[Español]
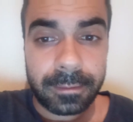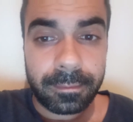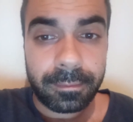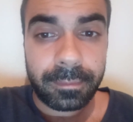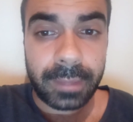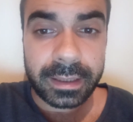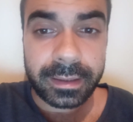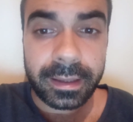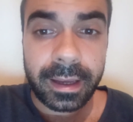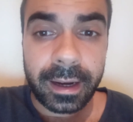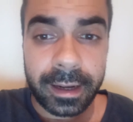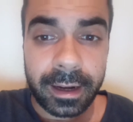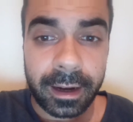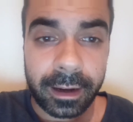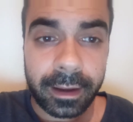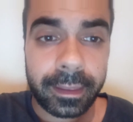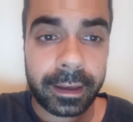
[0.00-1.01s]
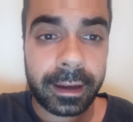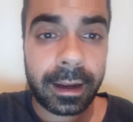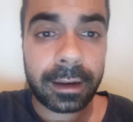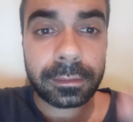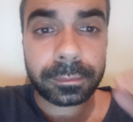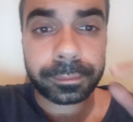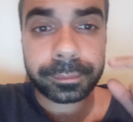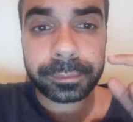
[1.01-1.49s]
más de arena que de
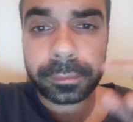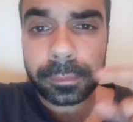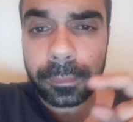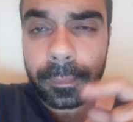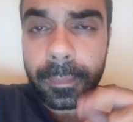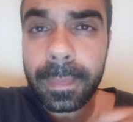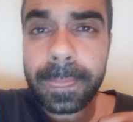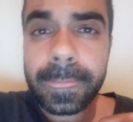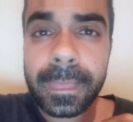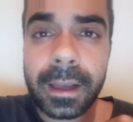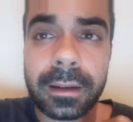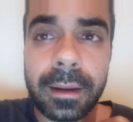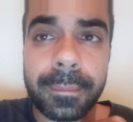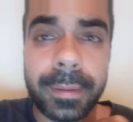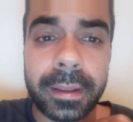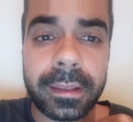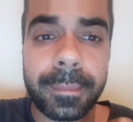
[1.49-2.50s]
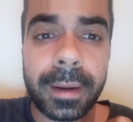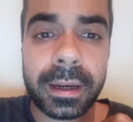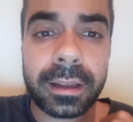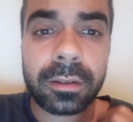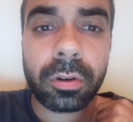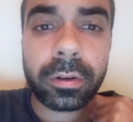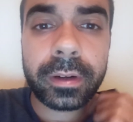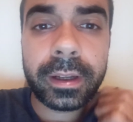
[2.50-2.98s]
cal. La principal
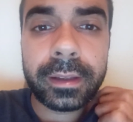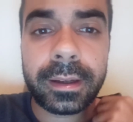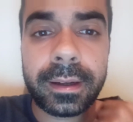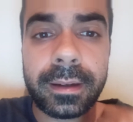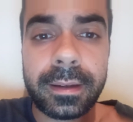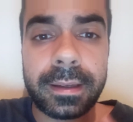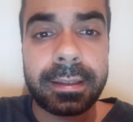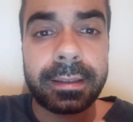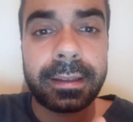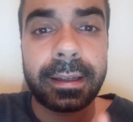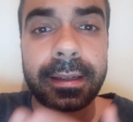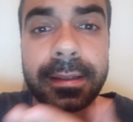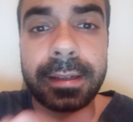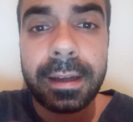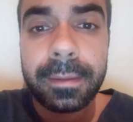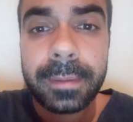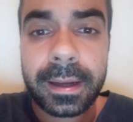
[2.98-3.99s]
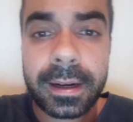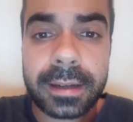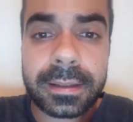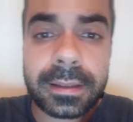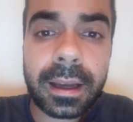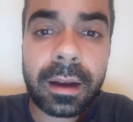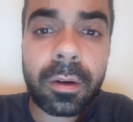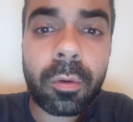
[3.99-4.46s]
incógnita está en saber
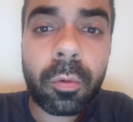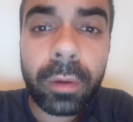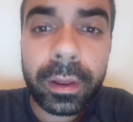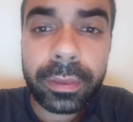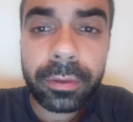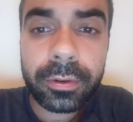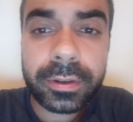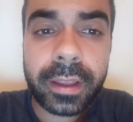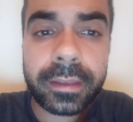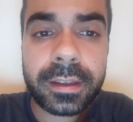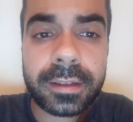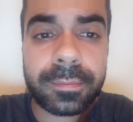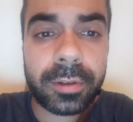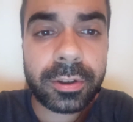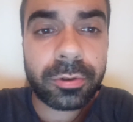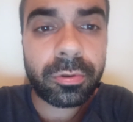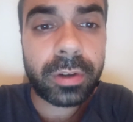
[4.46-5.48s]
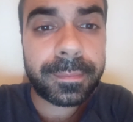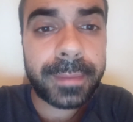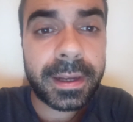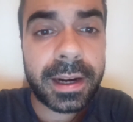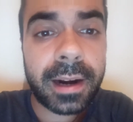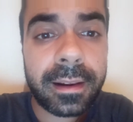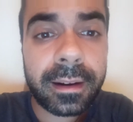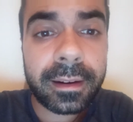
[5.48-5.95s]
hasta cuánto está dispuesto a
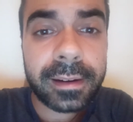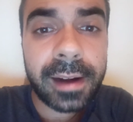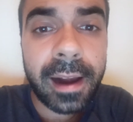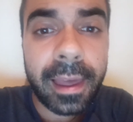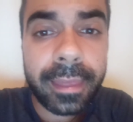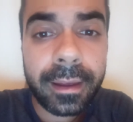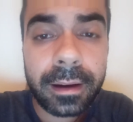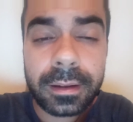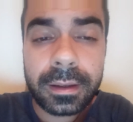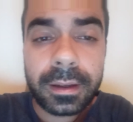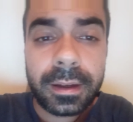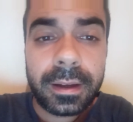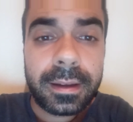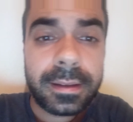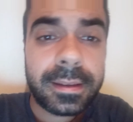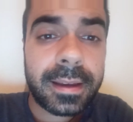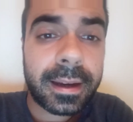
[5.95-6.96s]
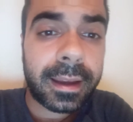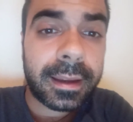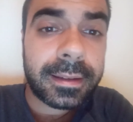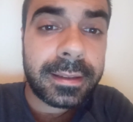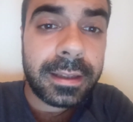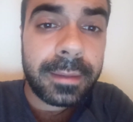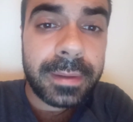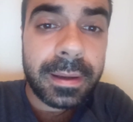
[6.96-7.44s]
esperar el Granada, ya que
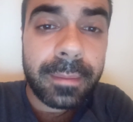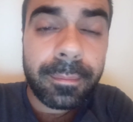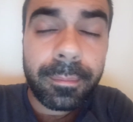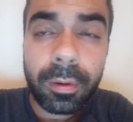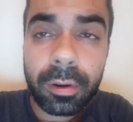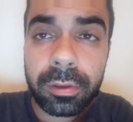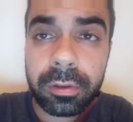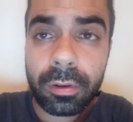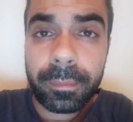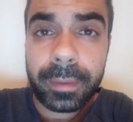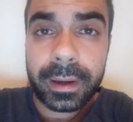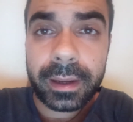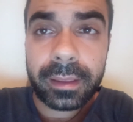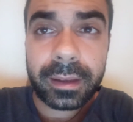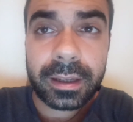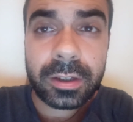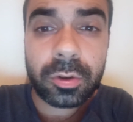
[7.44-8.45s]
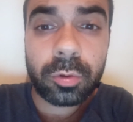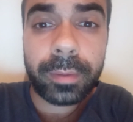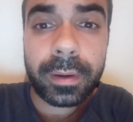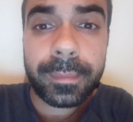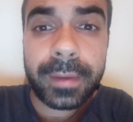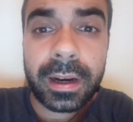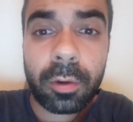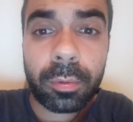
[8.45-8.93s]
si bien Pozo parece que es su
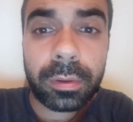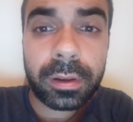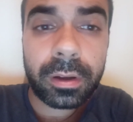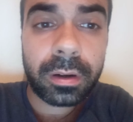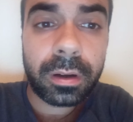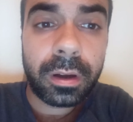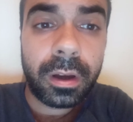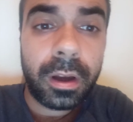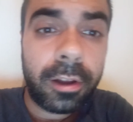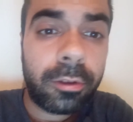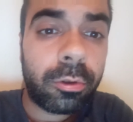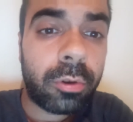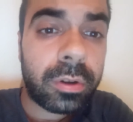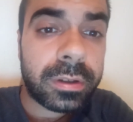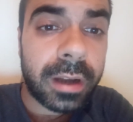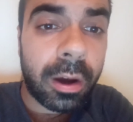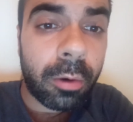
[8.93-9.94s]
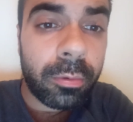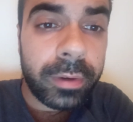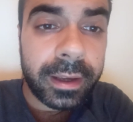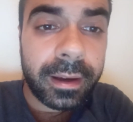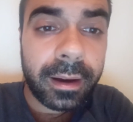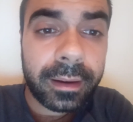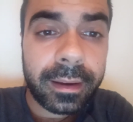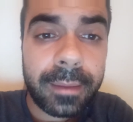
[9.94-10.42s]
primera opción, no es la
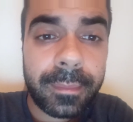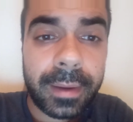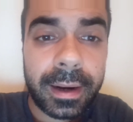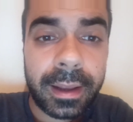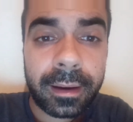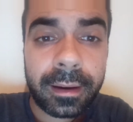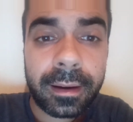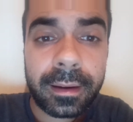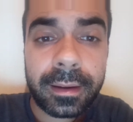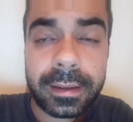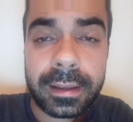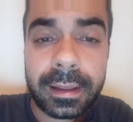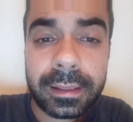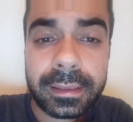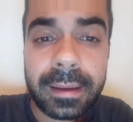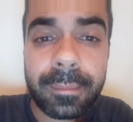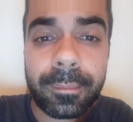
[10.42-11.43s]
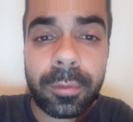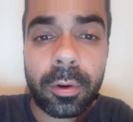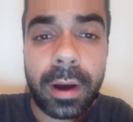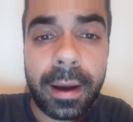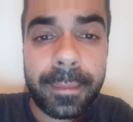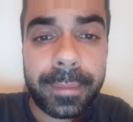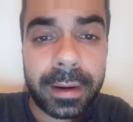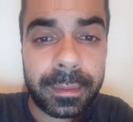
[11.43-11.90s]
única que maneja y el tiempo
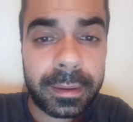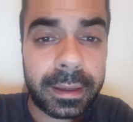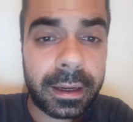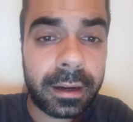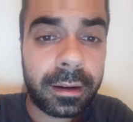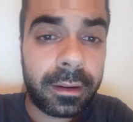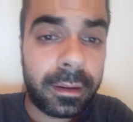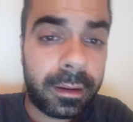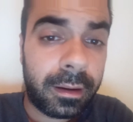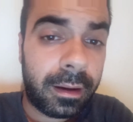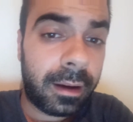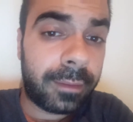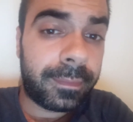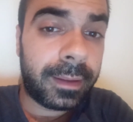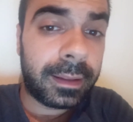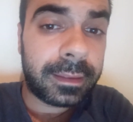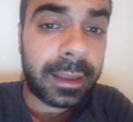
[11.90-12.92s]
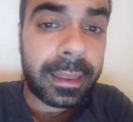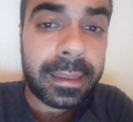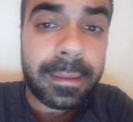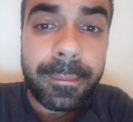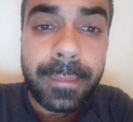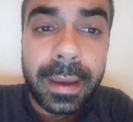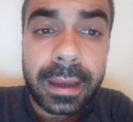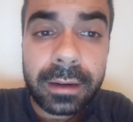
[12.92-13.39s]
apremia a falta de
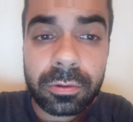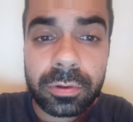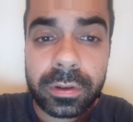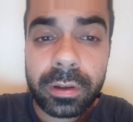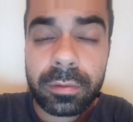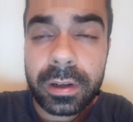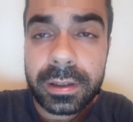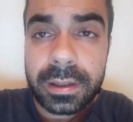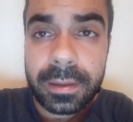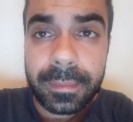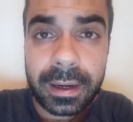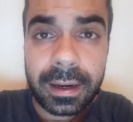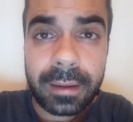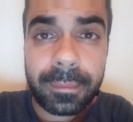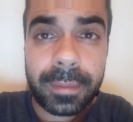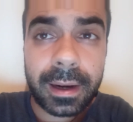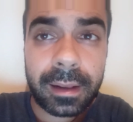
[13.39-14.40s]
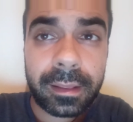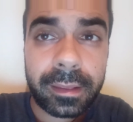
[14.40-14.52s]
menos de una semana para el